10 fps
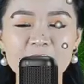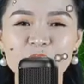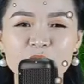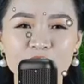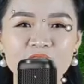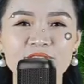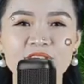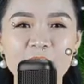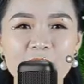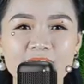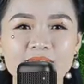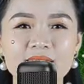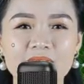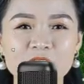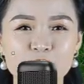Cho nên có sách
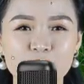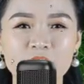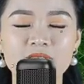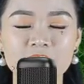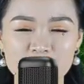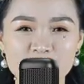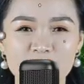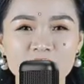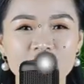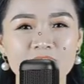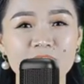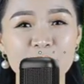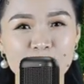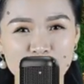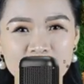viết thổ tú
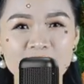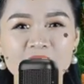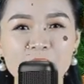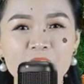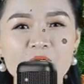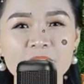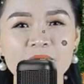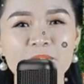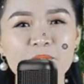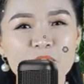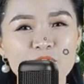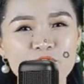thủy diệu tứ bát ai.